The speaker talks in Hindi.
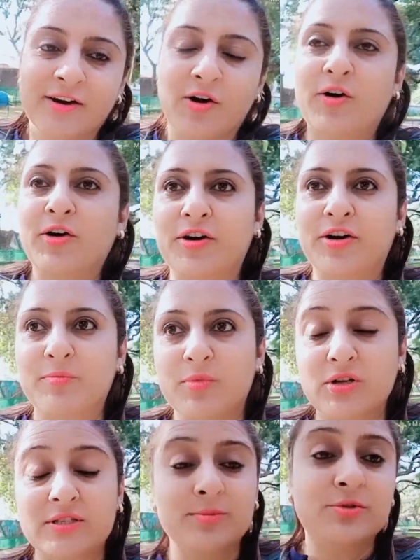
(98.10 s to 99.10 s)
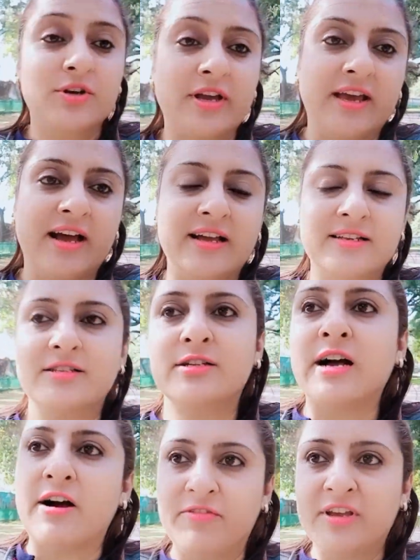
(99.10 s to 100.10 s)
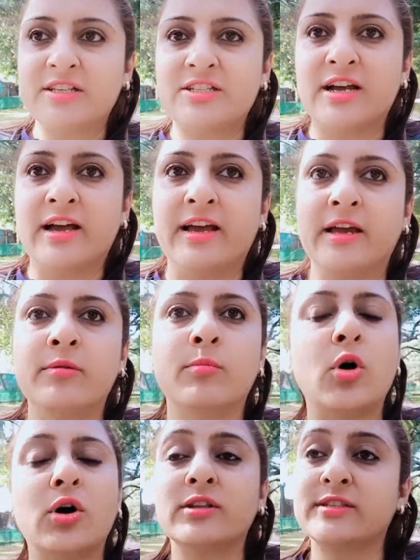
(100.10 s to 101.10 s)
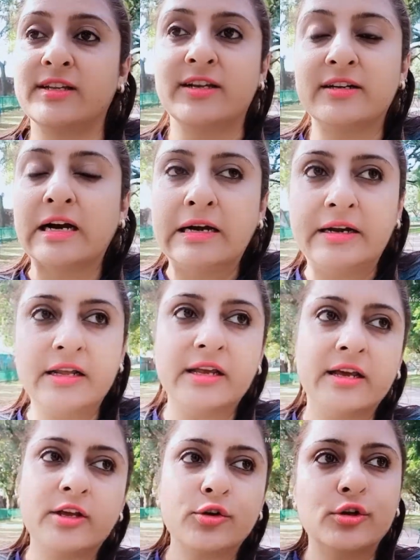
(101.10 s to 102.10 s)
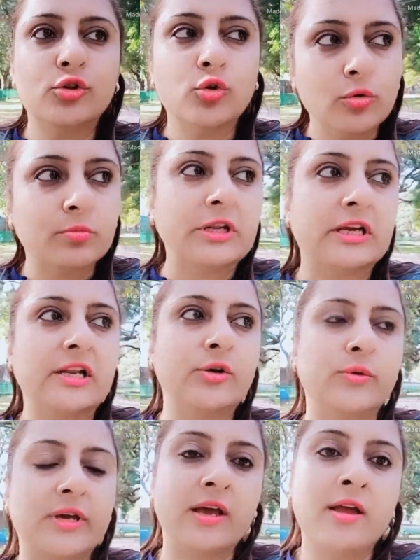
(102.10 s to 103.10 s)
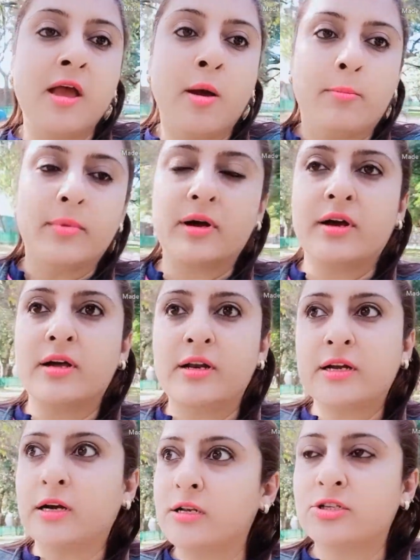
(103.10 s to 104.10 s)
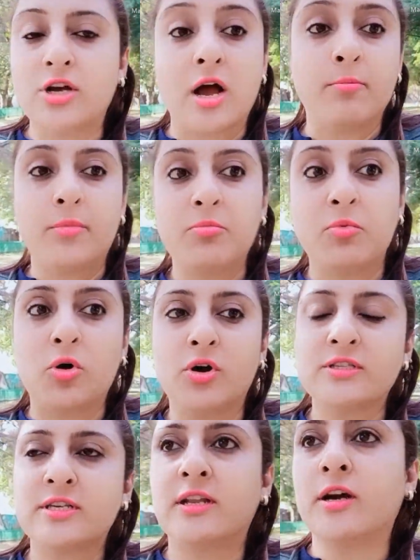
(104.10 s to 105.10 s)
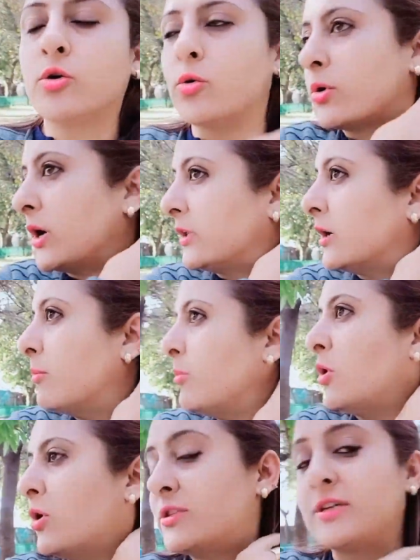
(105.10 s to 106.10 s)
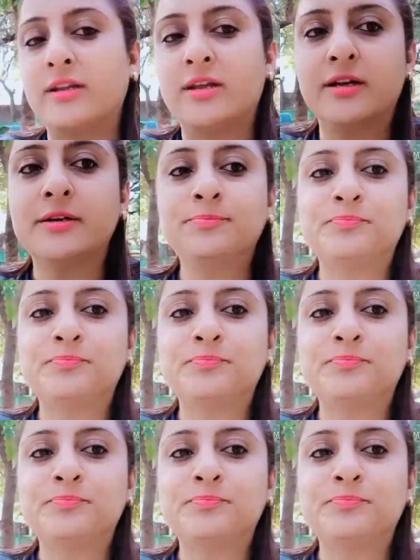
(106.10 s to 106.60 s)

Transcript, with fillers: और मौसम जो है आज काफ़ी अच्छा है बहुत ज़्यादा ठंड नहीं है क्योंकि धूप निकली हुई है मगर कल शाम में बहुत ज़्यादा कोहरा था बहुत ज़्यादा ना